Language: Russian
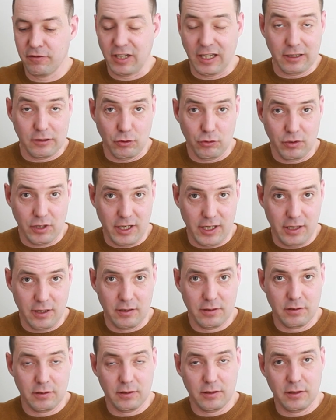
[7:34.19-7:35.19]
в которой
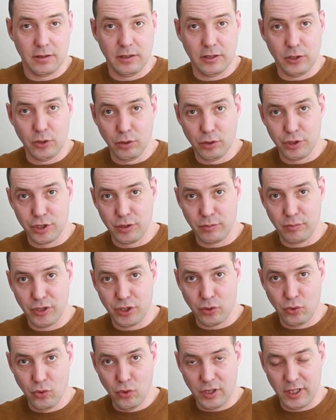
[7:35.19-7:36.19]
должен
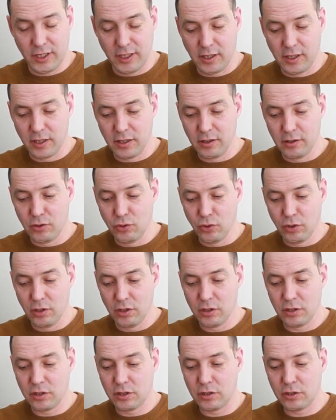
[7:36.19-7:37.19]
быть кухонный
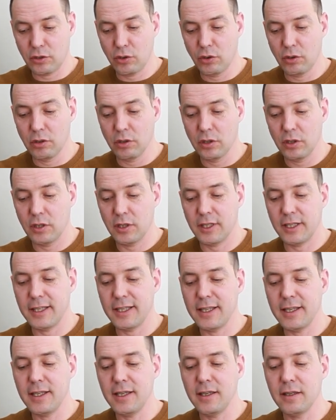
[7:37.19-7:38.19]
гарнитур, стол
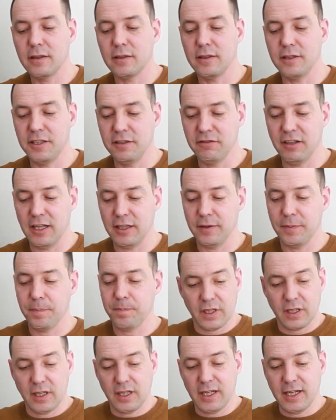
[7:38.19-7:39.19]
и диван.
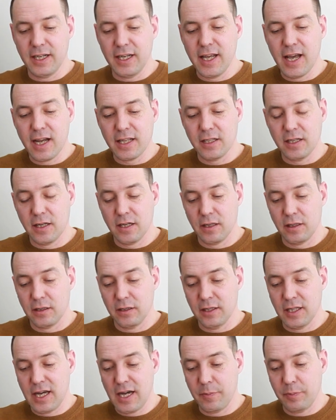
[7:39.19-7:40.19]
Глядя
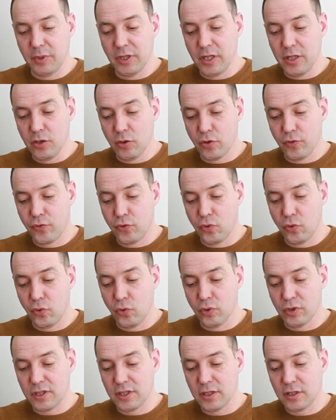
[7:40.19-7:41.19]
на планировку
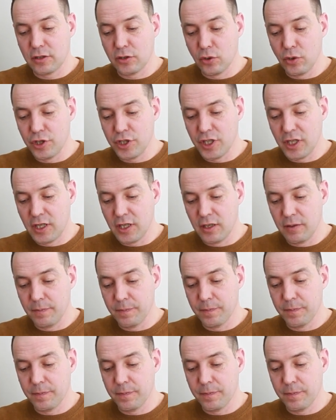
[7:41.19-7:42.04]
от застройщика,